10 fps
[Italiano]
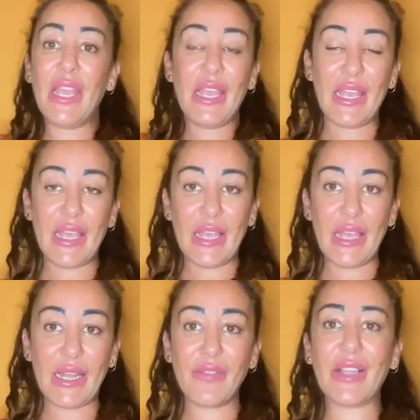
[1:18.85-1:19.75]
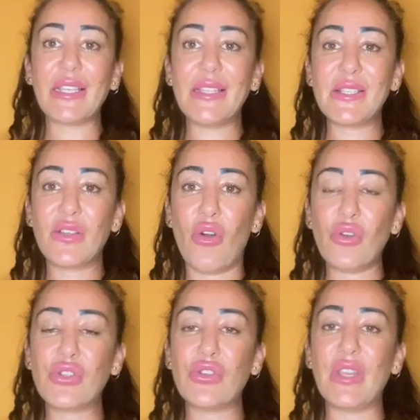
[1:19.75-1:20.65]
è arrivata agli
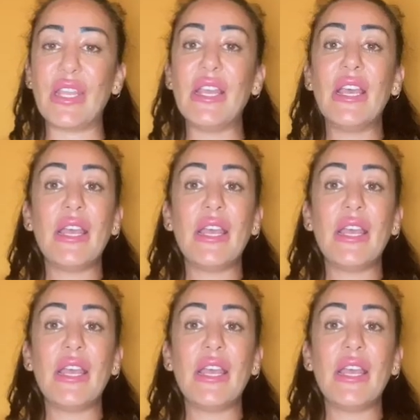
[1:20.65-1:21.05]
sgoccioli